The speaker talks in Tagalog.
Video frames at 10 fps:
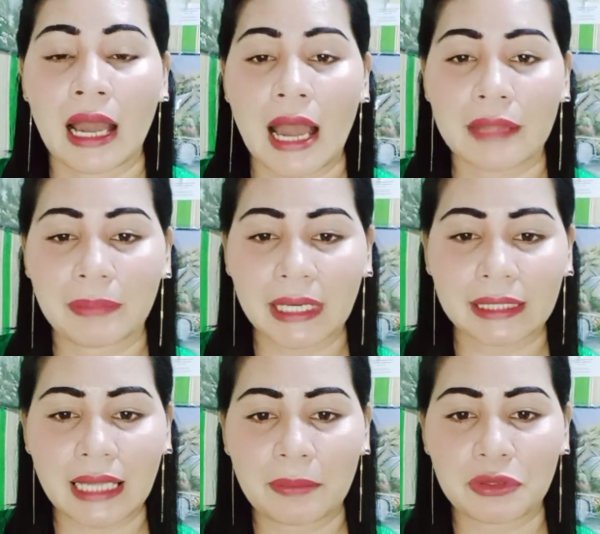At
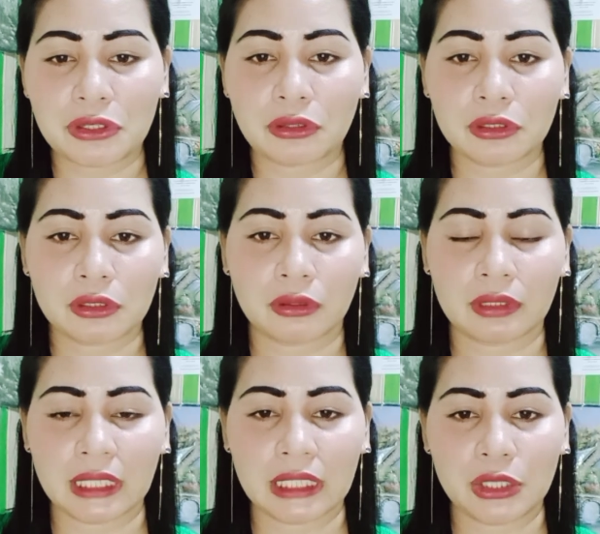pagkatapos noon
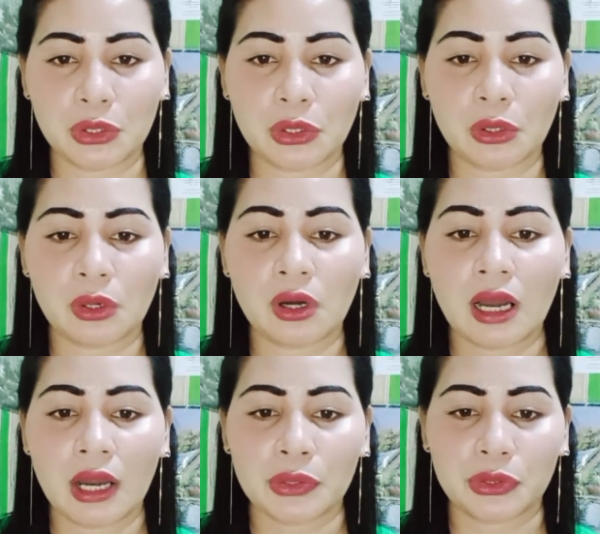kunin ninyo
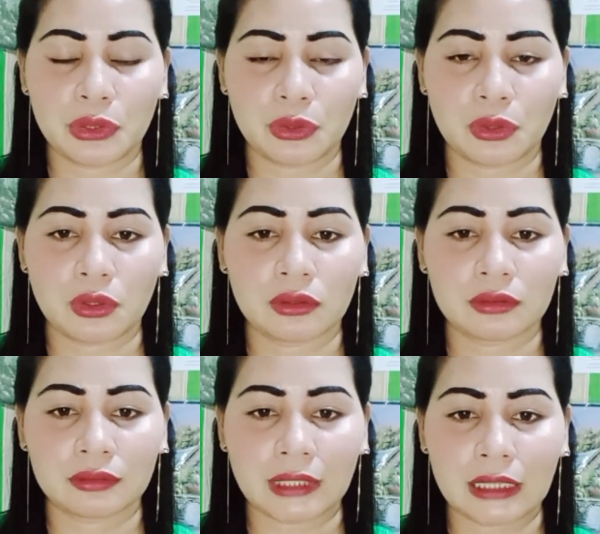
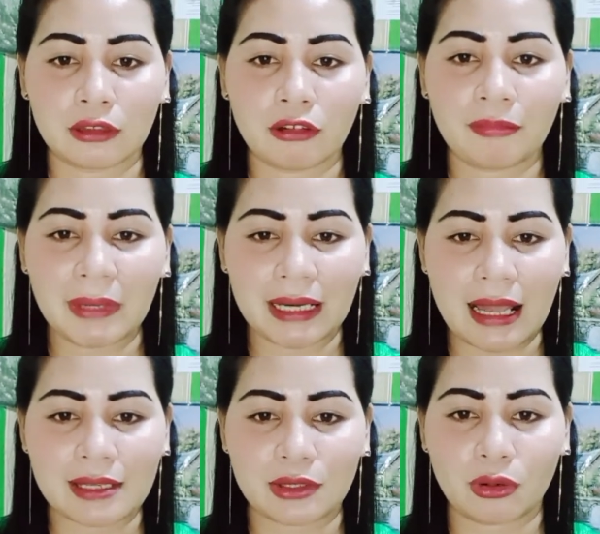yung tatlong
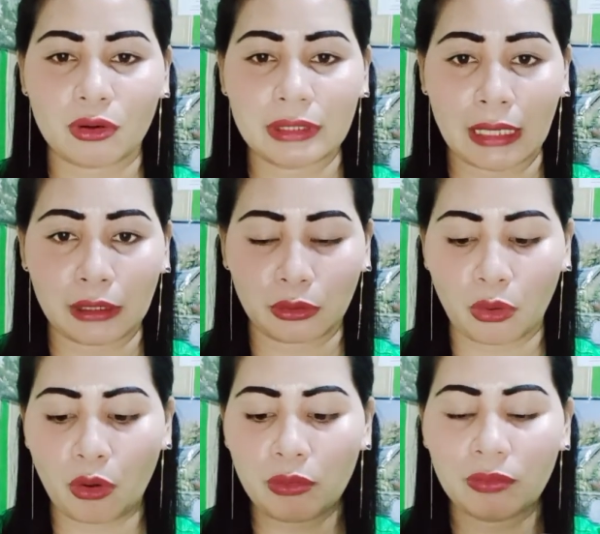piraso ng
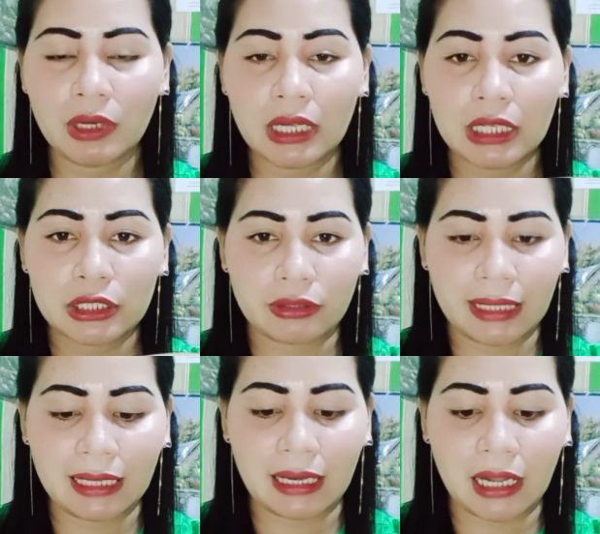clove. So
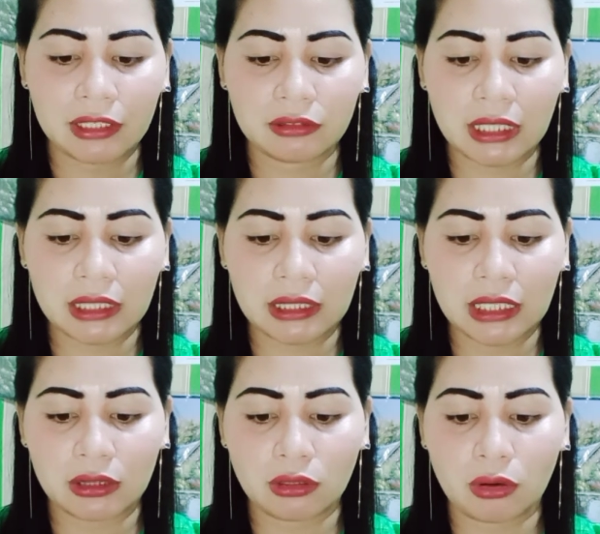ilagay nyo din
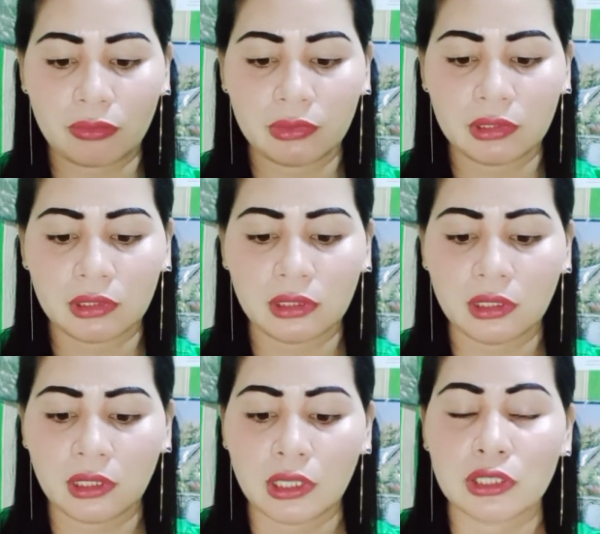dito.
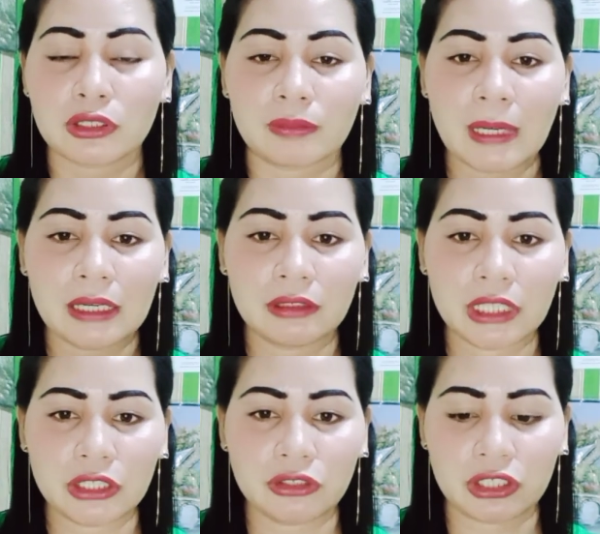So, bago
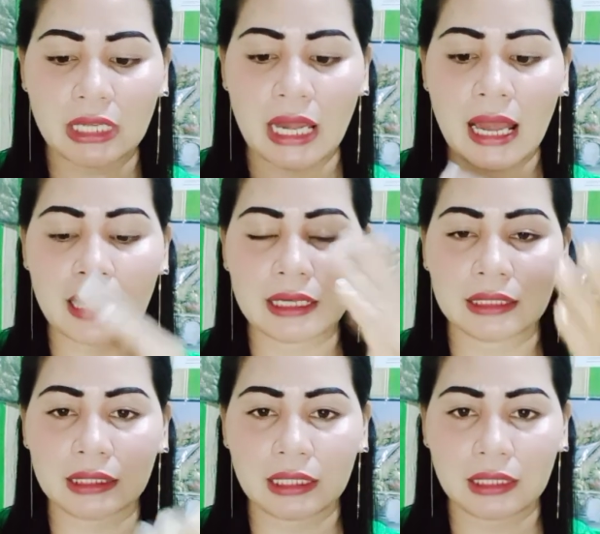ninyo siya
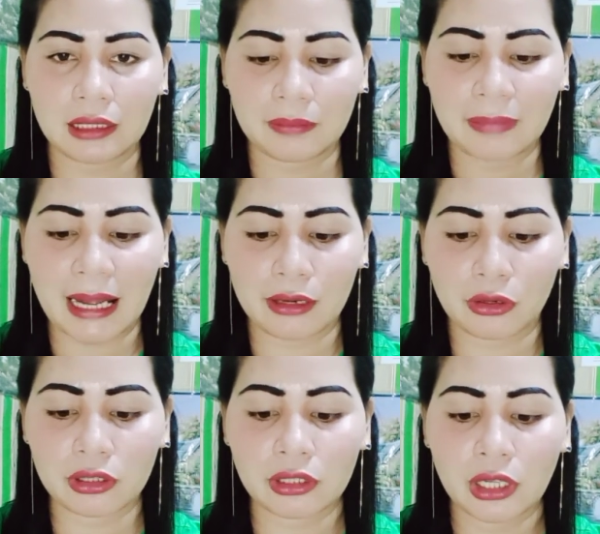
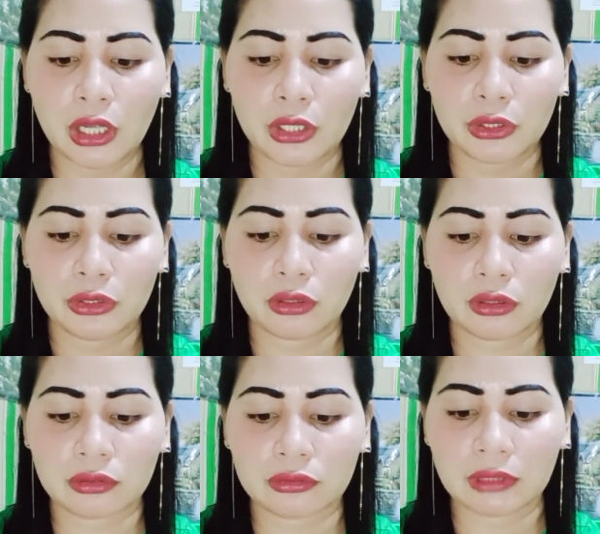ibalot, yung